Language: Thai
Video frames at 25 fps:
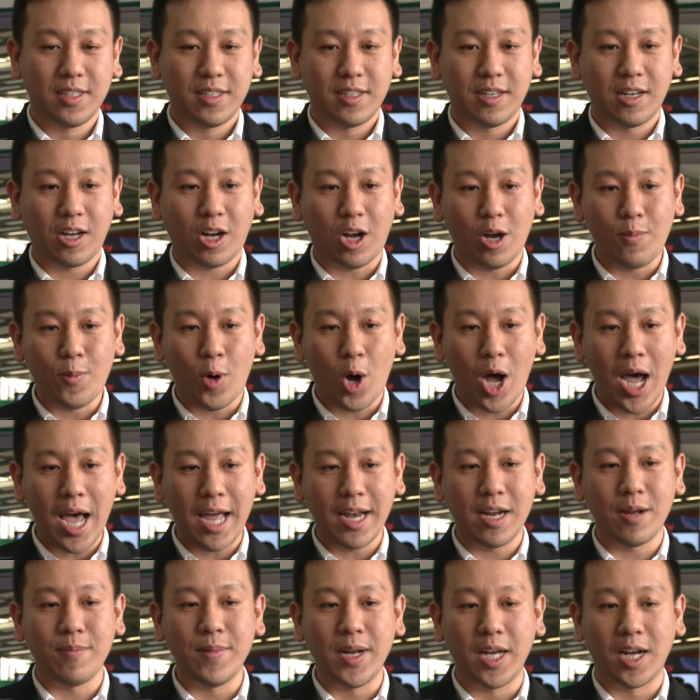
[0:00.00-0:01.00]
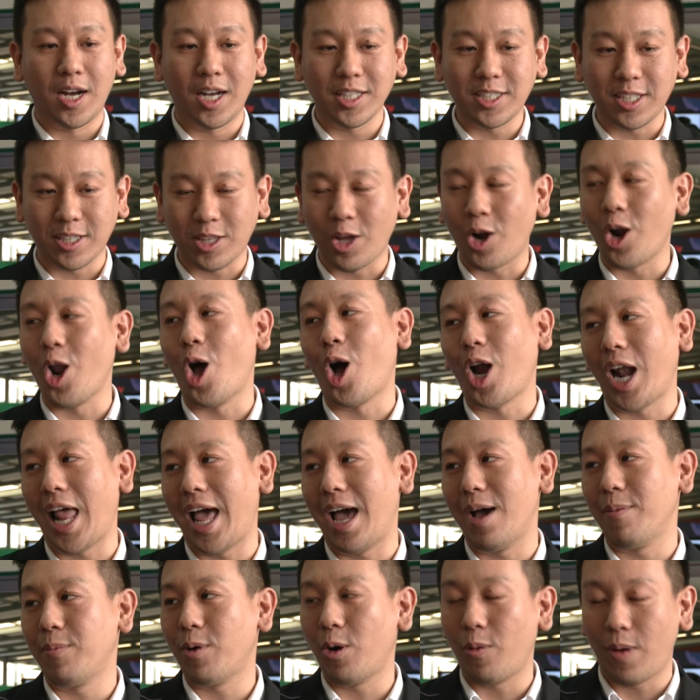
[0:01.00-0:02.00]
แล้วก็ม .5 เทอมหนึ่งก็จะต้องล็อกแล้
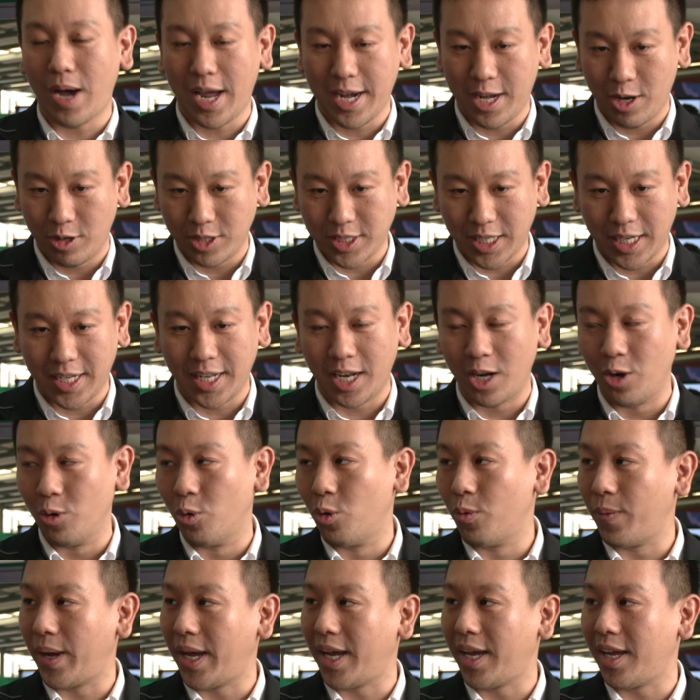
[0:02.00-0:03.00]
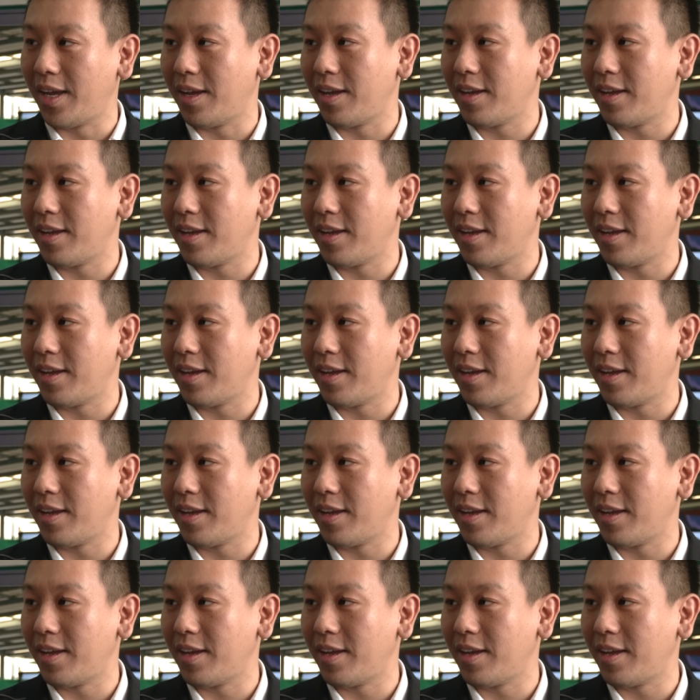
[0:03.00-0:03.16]
ว เพราะว่าเดี๋ยวจะเรียนรู้ไม่